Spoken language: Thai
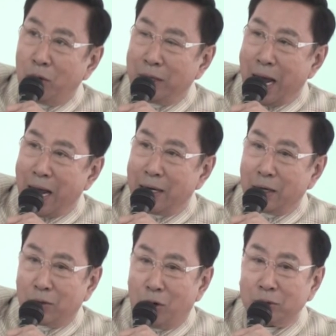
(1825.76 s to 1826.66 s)
คนงาน
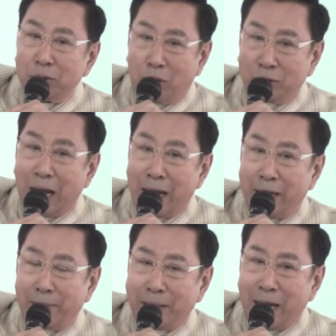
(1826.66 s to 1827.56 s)
ของของไทย
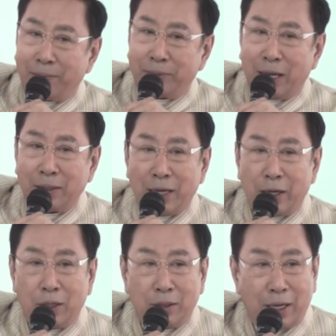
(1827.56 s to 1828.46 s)
เนี่ยไปทำทั้งใน
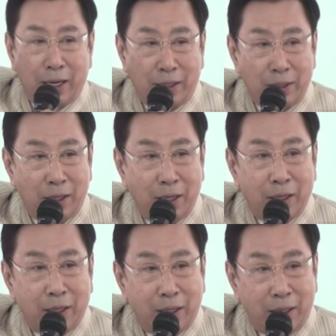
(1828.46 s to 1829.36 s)
ใน
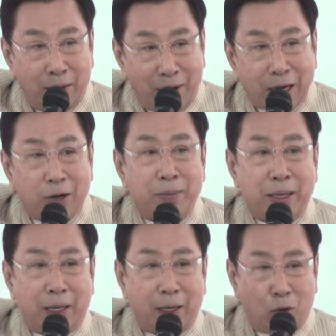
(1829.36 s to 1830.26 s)
อิรักก็
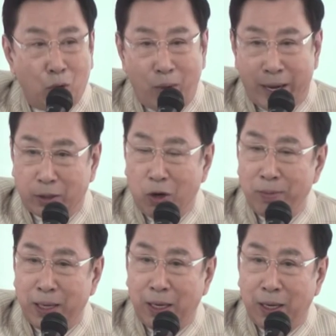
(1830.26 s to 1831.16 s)
มีคูเวตก็
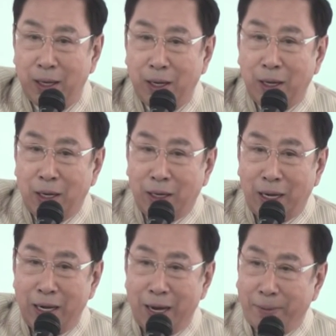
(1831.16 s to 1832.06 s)
มี
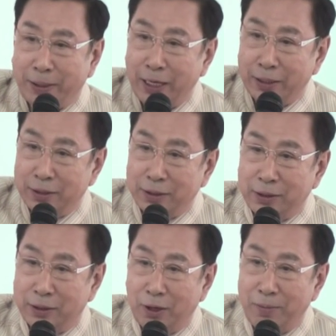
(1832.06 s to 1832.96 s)
และในประเทศ
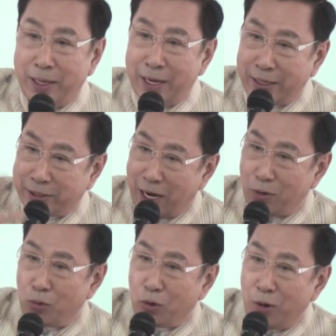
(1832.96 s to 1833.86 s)
อื่นๆก็มีในซา
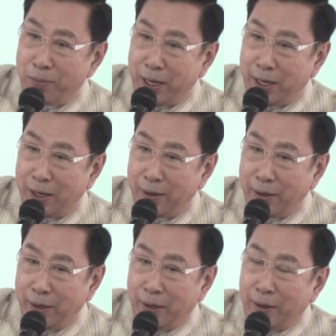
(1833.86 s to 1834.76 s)
อุก็มี
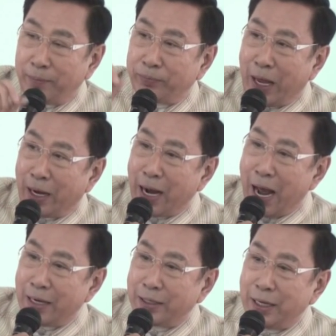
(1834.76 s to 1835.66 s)
แต่
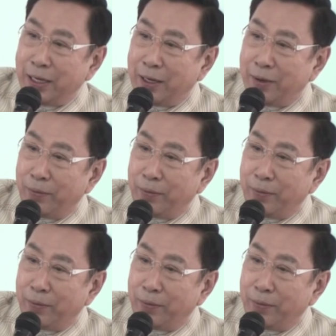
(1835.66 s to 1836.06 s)
การที่